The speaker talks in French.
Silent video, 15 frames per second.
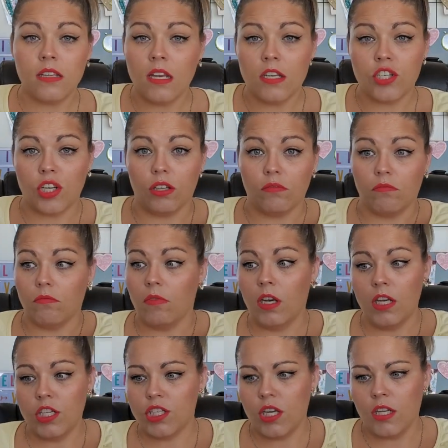assez léger.
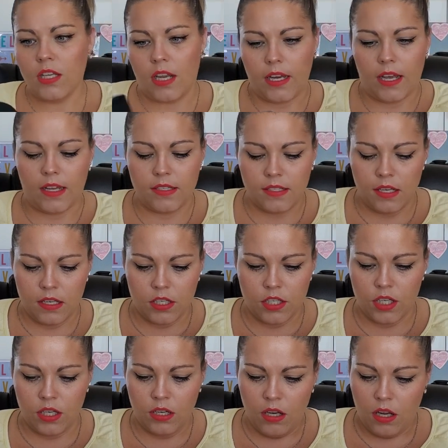Léger, il a l'air assez
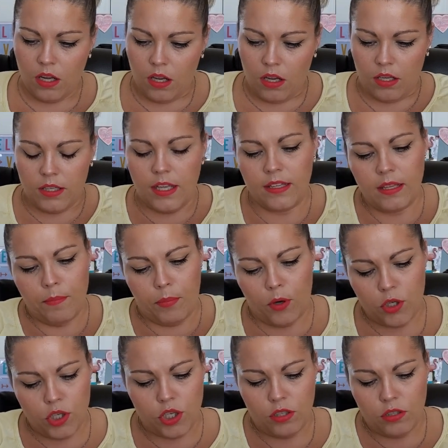léger. Il y a des
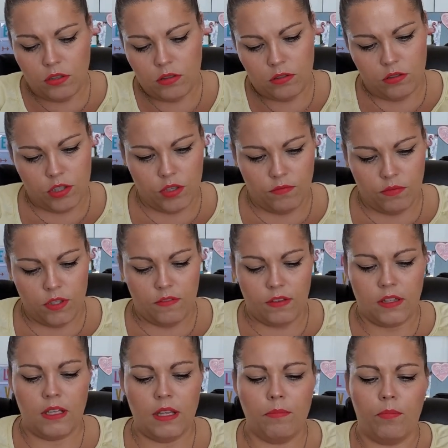poches. J'ai vu qu'il
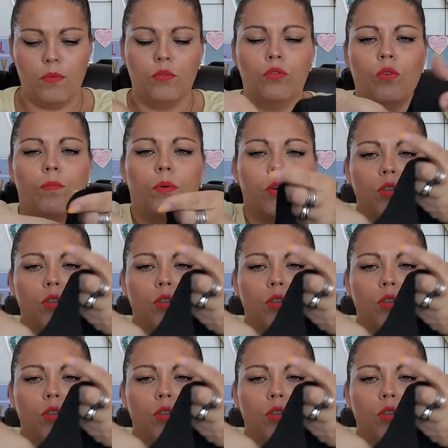y avait deux